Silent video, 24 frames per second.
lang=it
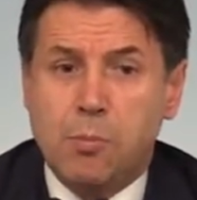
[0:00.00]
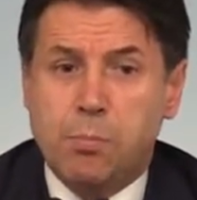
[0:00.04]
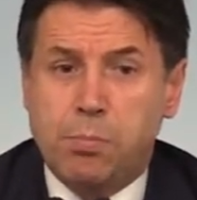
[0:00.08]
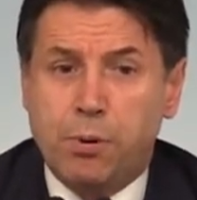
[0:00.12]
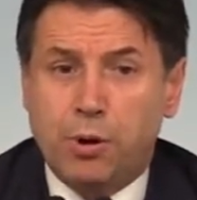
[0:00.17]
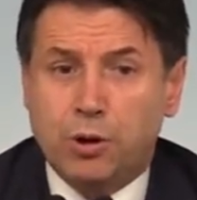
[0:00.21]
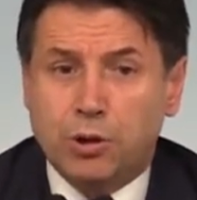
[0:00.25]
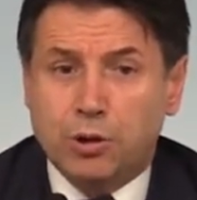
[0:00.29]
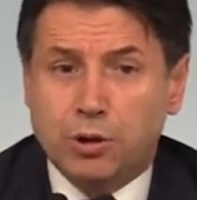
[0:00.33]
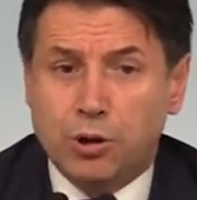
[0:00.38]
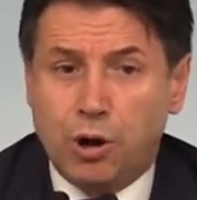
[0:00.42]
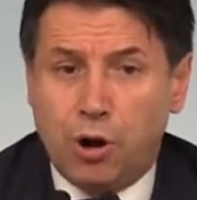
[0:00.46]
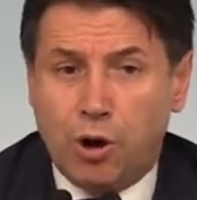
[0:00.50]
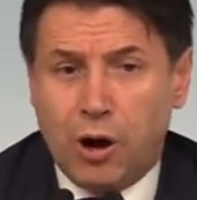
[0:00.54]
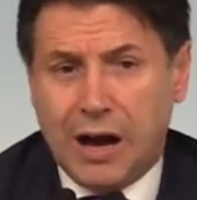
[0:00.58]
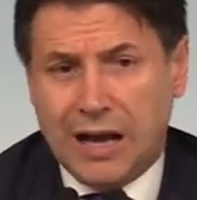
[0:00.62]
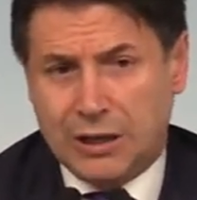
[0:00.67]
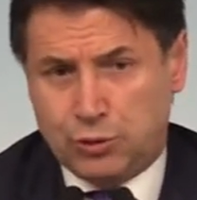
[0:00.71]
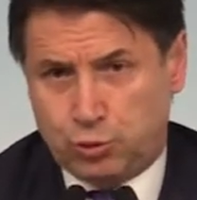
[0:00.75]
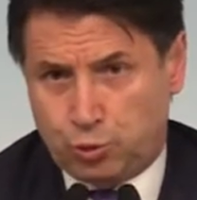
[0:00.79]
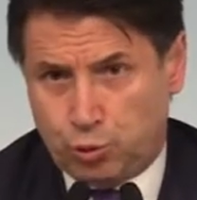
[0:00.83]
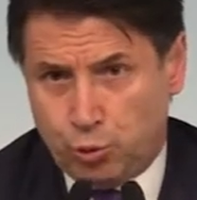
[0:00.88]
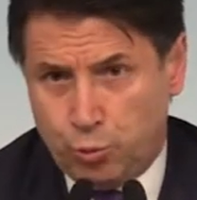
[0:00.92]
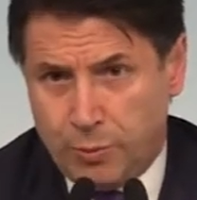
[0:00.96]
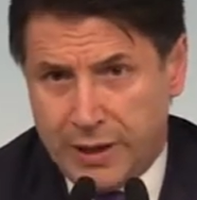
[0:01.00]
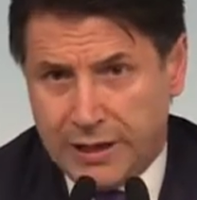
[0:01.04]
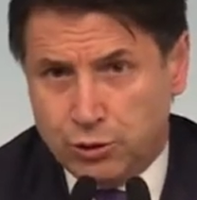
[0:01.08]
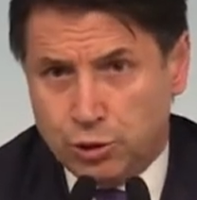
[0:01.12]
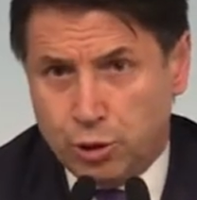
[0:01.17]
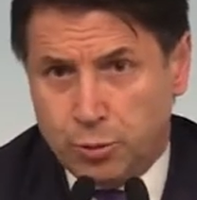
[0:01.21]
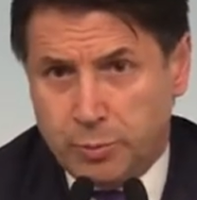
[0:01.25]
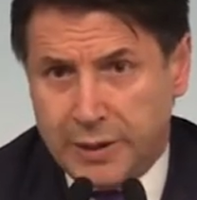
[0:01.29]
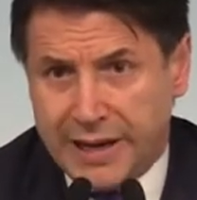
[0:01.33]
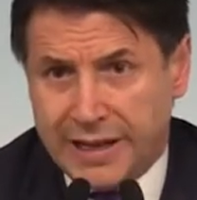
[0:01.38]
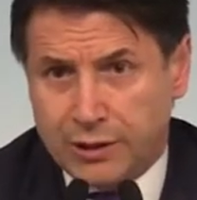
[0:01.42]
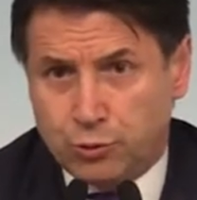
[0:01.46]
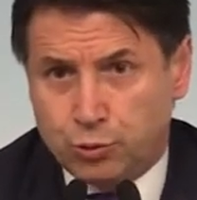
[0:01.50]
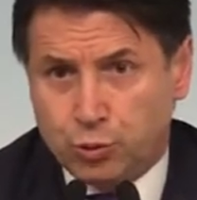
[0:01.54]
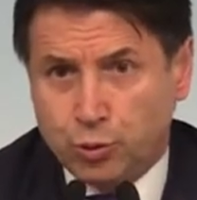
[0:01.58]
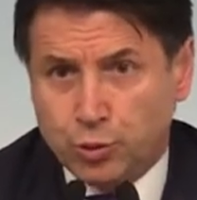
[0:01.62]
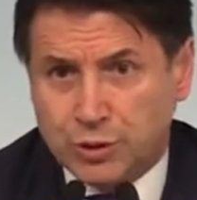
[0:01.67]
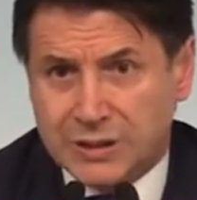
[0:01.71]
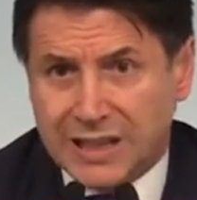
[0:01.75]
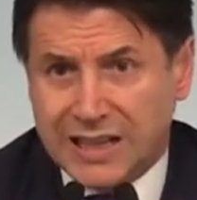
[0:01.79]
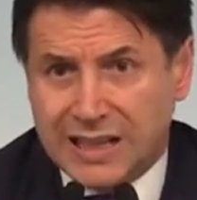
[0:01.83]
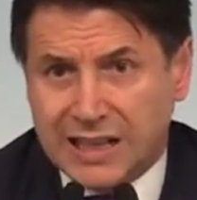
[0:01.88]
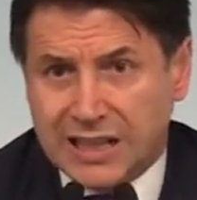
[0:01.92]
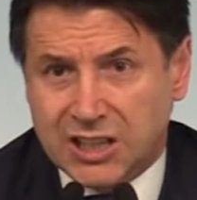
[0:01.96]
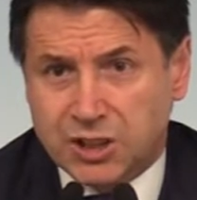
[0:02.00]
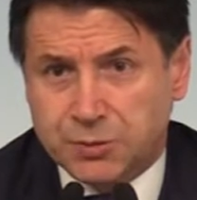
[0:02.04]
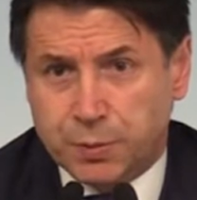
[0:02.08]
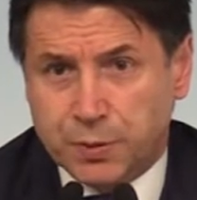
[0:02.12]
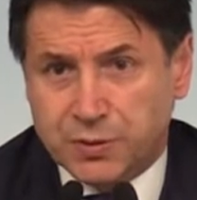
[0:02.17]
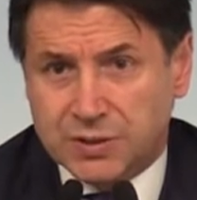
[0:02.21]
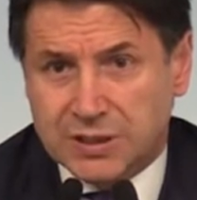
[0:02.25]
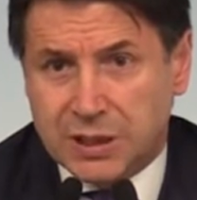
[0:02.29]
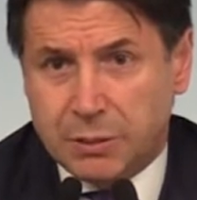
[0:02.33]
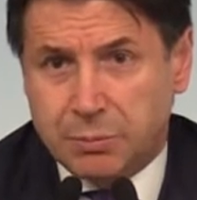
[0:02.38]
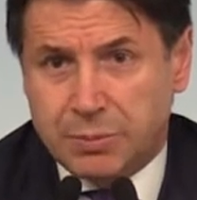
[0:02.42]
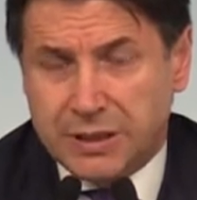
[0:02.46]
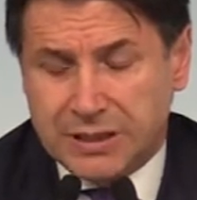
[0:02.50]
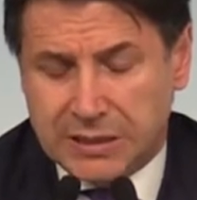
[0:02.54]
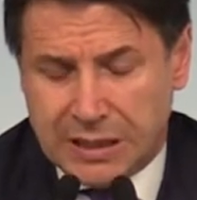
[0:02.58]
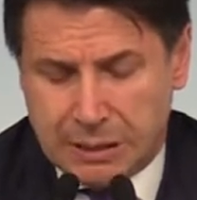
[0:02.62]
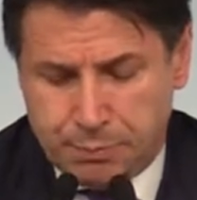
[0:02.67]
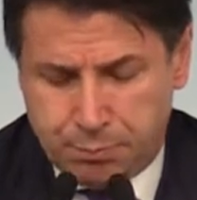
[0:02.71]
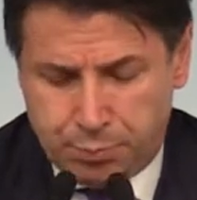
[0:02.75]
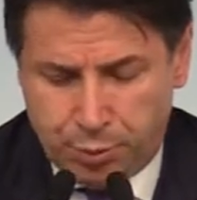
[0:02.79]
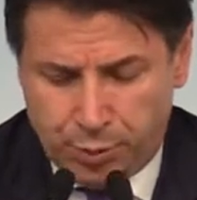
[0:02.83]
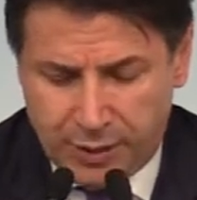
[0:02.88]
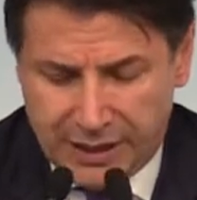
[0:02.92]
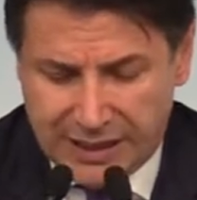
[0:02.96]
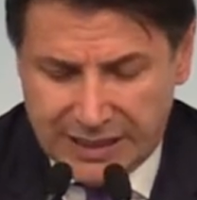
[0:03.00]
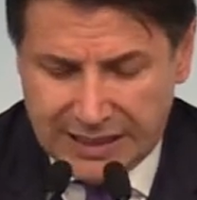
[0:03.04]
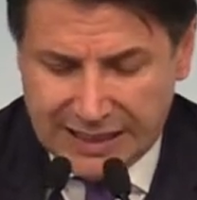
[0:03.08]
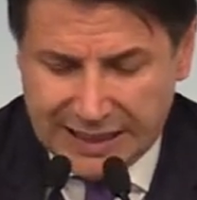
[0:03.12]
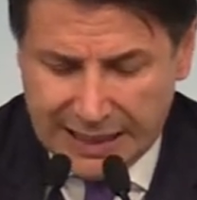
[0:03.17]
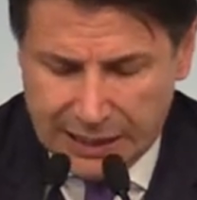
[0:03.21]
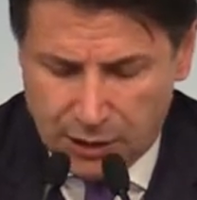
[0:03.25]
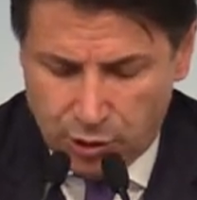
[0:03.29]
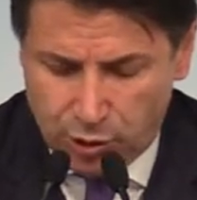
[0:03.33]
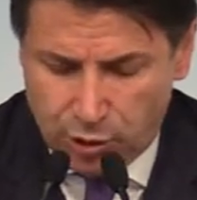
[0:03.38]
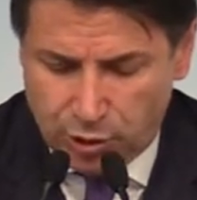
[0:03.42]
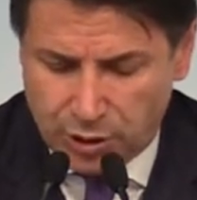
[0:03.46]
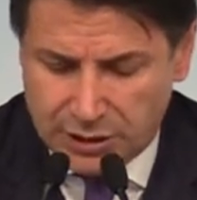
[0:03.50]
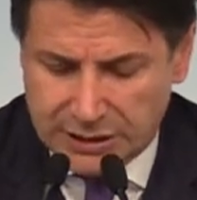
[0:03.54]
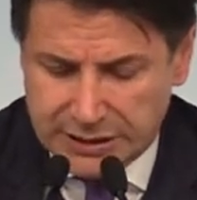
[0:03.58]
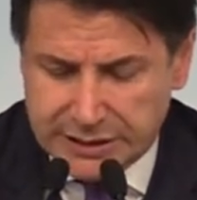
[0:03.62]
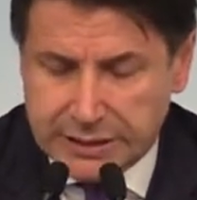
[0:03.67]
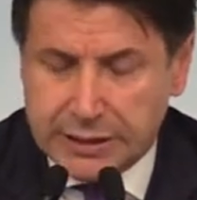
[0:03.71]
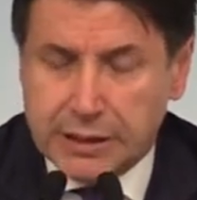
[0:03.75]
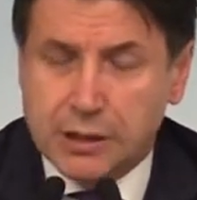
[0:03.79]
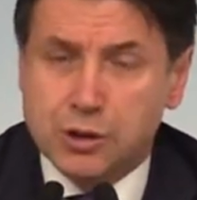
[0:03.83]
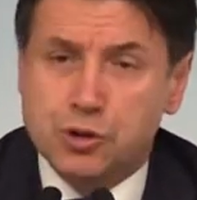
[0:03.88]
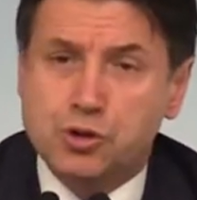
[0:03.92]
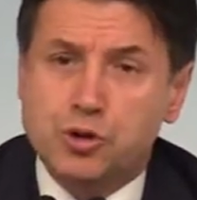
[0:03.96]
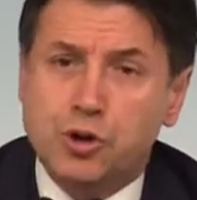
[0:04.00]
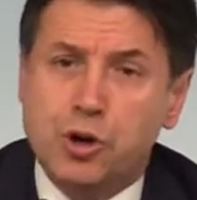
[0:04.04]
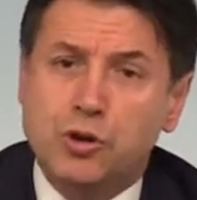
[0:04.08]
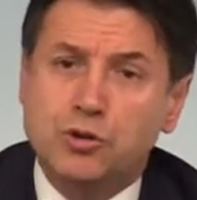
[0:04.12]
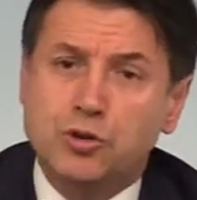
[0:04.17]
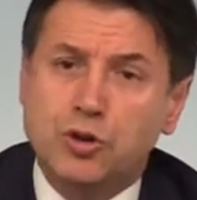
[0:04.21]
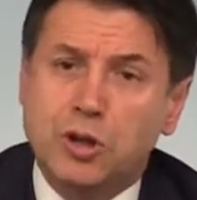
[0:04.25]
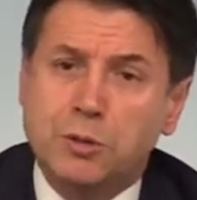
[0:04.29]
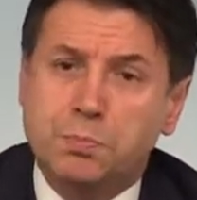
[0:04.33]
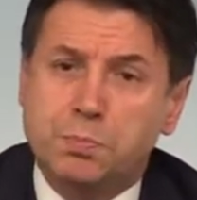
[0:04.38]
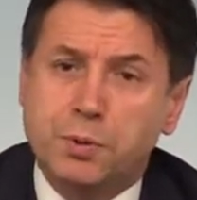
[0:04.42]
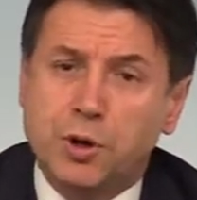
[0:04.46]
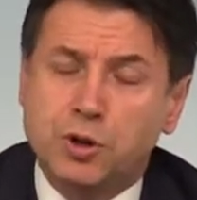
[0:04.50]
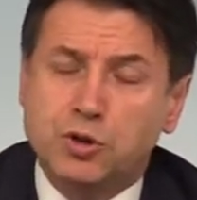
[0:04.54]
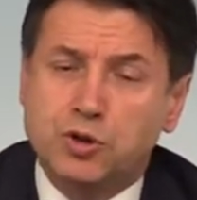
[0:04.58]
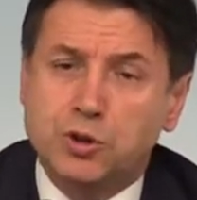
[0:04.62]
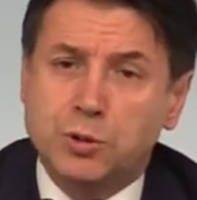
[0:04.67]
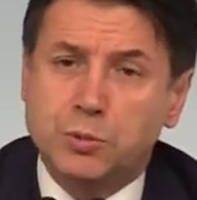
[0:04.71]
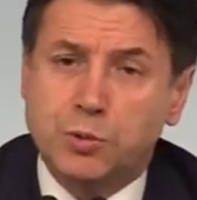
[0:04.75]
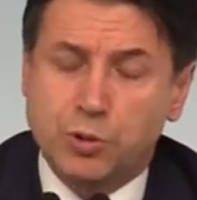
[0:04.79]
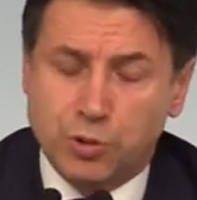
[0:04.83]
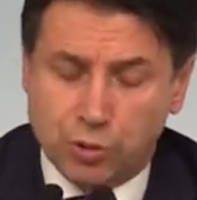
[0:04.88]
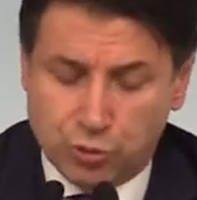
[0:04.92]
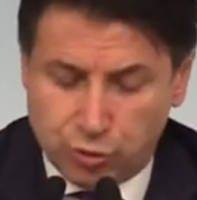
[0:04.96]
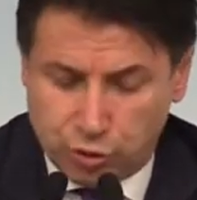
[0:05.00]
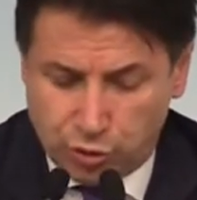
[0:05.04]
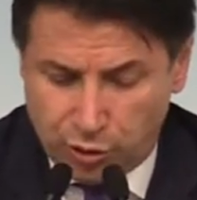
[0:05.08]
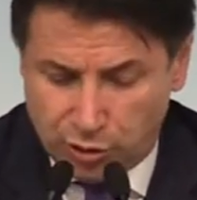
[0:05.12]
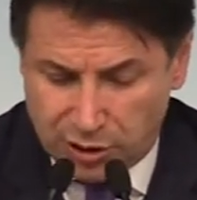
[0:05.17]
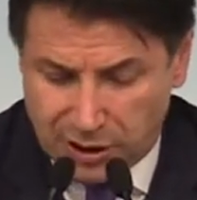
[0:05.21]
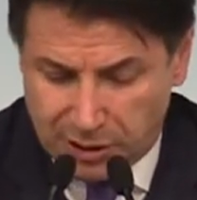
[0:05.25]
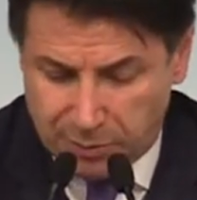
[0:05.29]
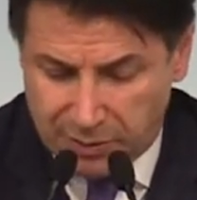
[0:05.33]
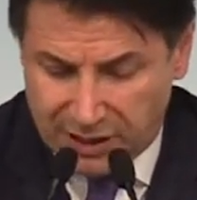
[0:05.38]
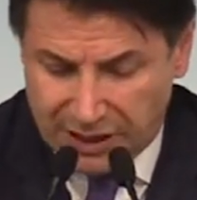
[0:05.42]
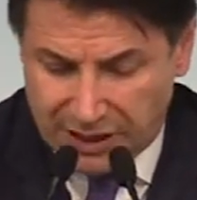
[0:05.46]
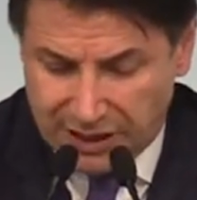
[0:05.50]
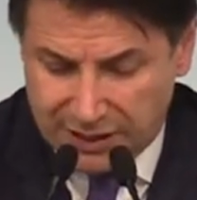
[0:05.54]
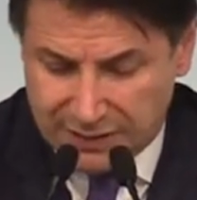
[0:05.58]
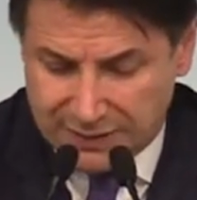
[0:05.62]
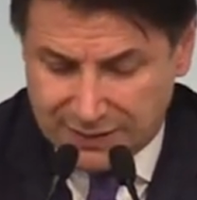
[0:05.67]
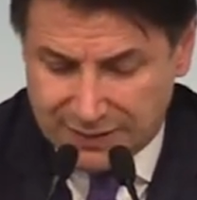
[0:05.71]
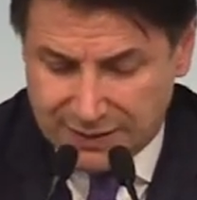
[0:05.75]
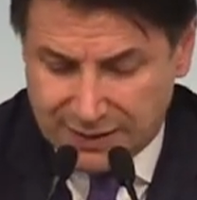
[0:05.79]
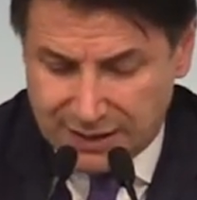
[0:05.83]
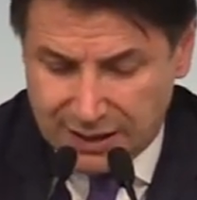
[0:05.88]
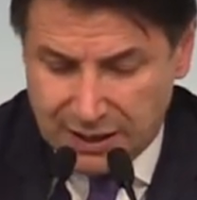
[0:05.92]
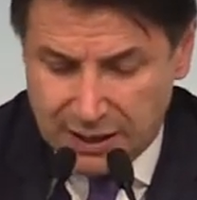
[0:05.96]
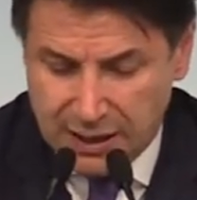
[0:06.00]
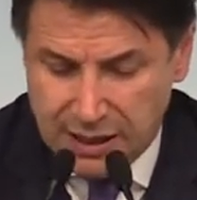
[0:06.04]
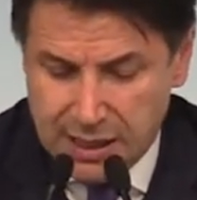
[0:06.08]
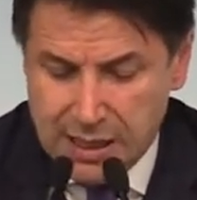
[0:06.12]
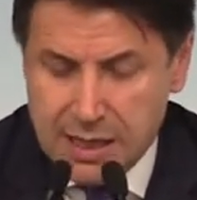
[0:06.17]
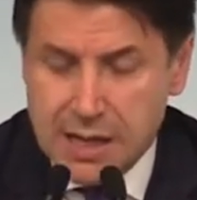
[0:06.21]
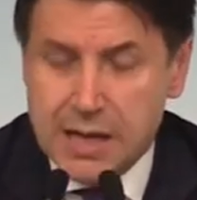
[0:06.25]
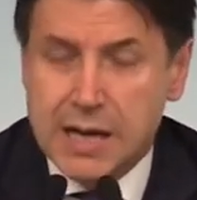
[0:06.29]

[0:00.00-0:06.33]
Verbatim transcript: porrò, assumendomene tutta la responsabilità politica, all'ordine del giorno del prossimo Consiglio dei Ministri